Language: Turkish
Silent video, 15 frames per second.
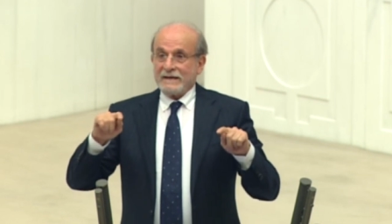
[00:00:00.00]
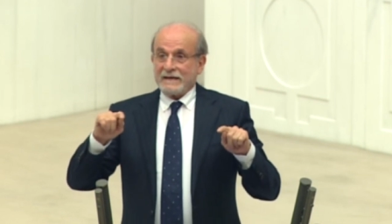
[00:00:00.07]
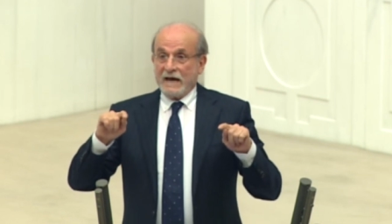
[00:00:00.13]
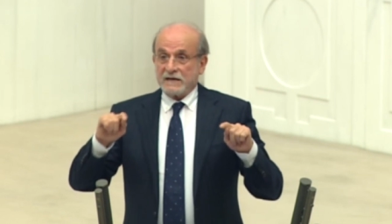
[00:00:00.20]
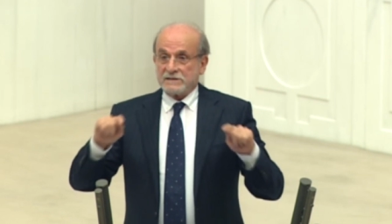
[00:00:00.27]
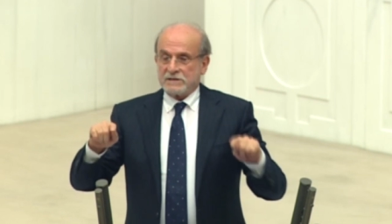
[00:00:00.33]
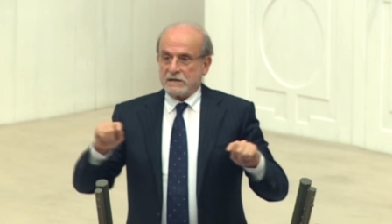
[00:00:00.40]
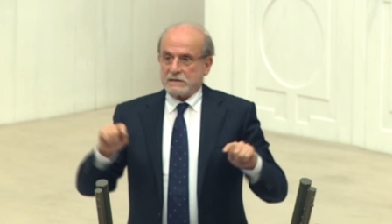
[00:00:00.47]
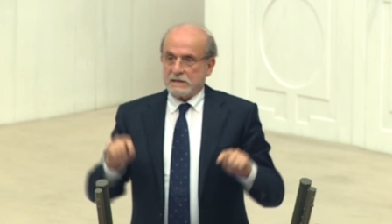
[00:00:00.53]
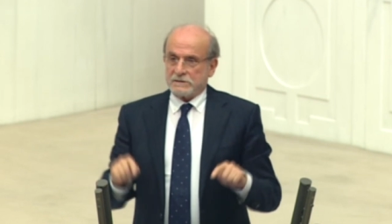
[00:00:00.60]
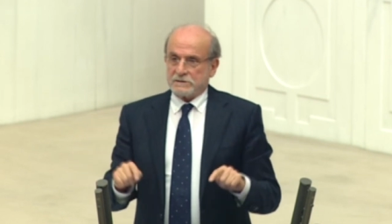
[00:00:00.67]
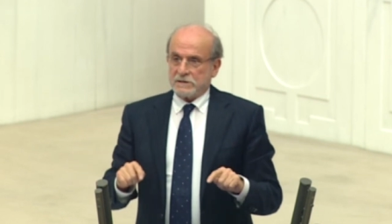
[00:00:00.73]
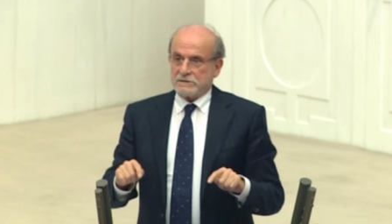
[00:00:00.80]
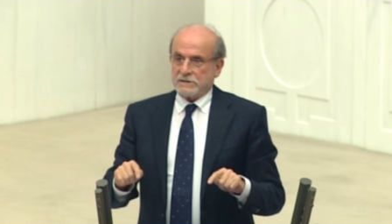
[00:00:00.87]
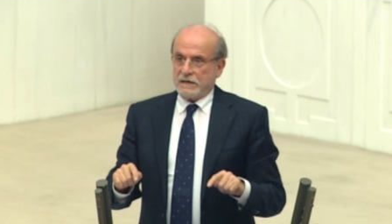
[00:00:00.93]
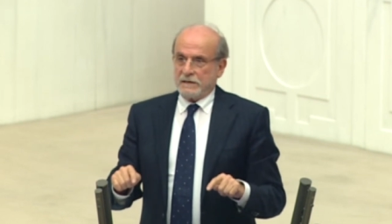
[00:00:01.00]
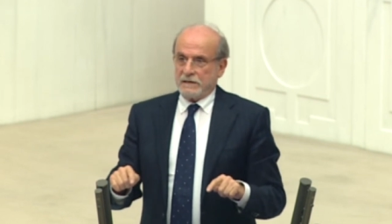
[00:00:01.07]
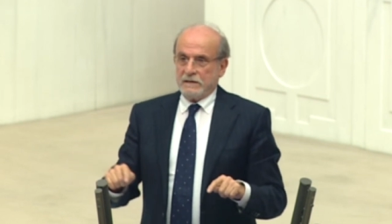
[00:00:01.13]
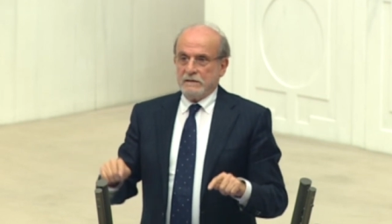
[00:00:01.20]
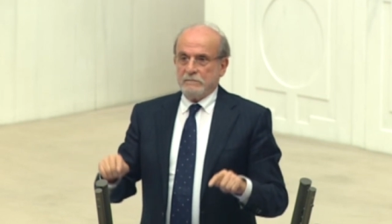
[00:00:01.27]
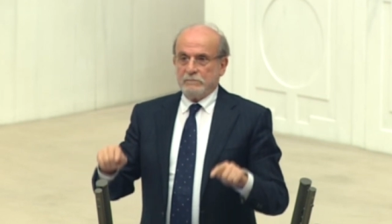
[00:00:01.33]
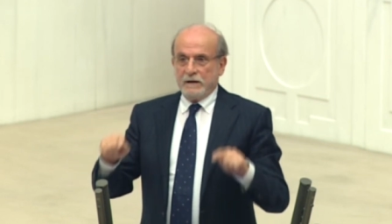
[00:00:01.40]

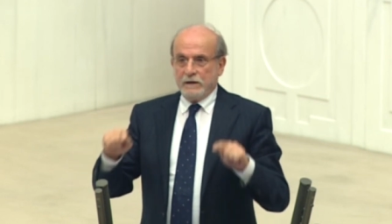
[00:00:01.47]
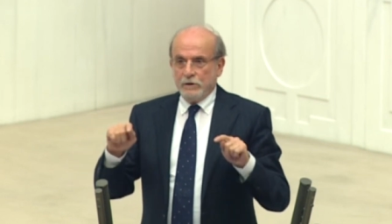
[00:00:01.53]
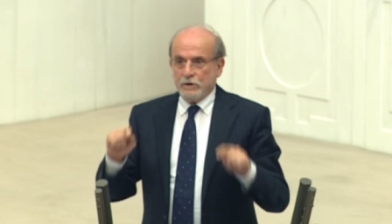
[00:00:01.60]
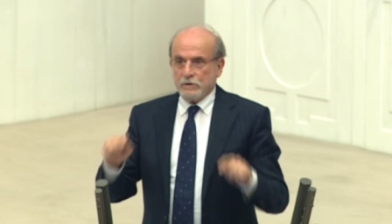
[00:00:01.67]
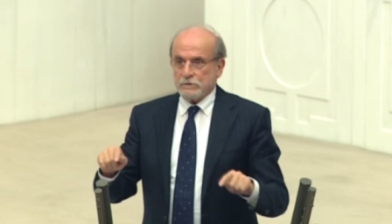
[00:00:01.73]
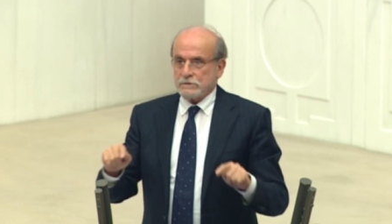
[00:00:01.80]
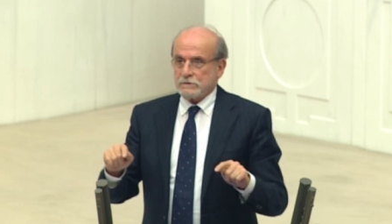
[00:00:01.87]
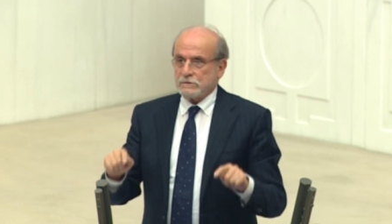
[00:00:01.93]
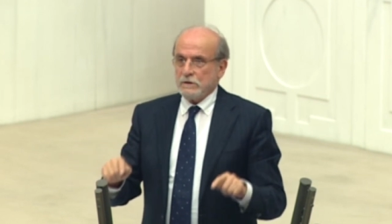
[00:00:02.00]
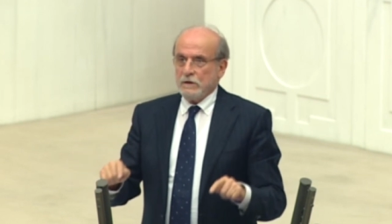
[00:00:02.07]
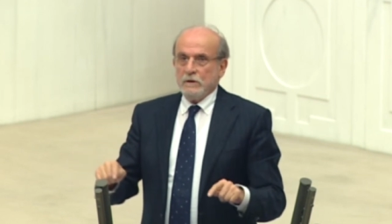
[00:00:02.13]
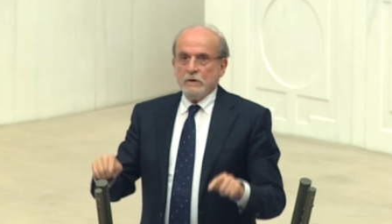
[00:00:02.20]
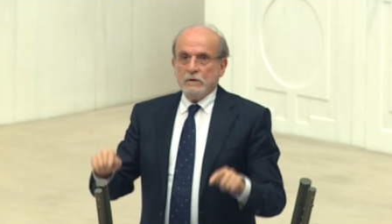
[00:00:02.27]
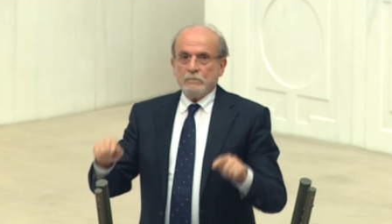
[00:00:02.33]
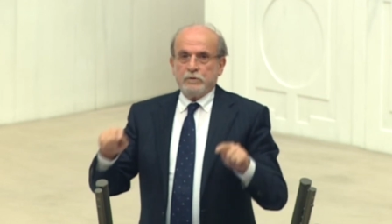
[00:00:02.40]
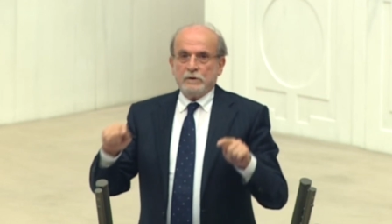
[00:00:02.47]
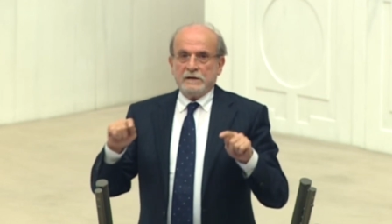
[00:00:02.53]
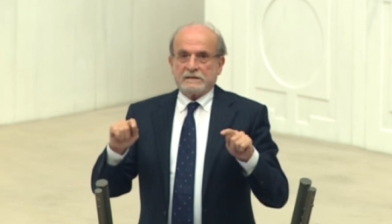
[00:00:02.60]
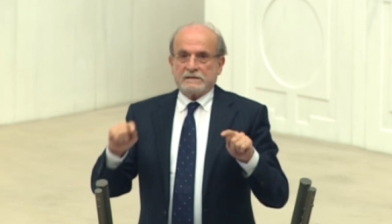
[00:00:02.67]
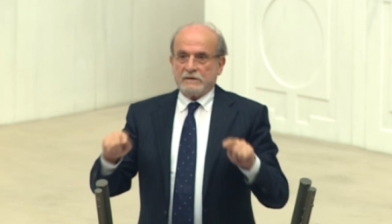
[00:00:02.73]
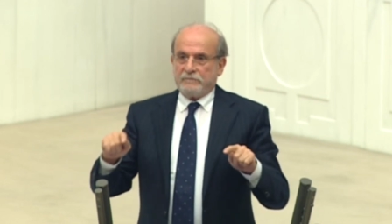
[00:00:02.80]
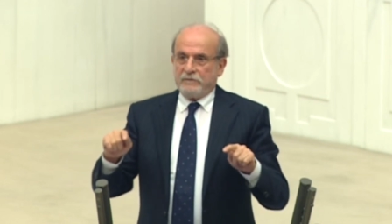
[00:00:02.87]
gerçekleşeceğini biliyoruz. Bu
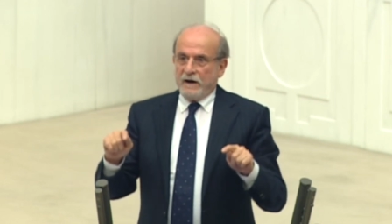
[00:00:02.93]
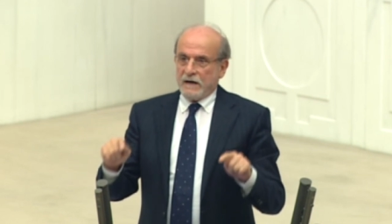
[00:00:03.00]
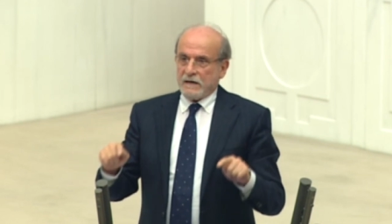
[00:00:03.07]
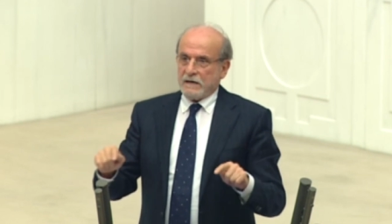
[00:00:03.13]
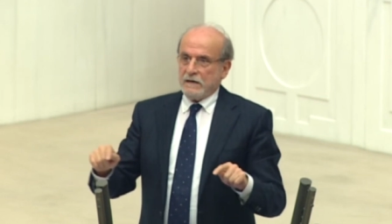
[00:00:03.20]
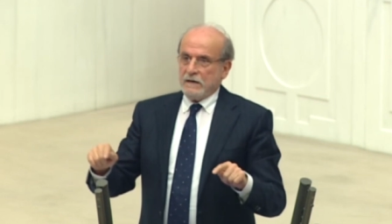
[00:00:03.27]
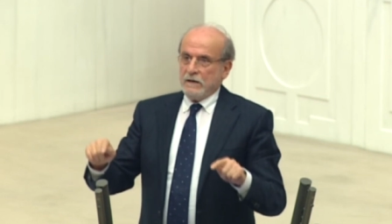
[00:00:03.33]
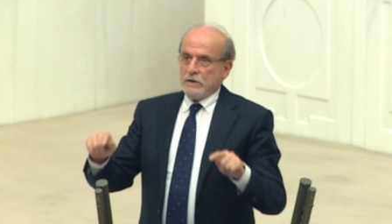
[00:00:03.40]
ittifak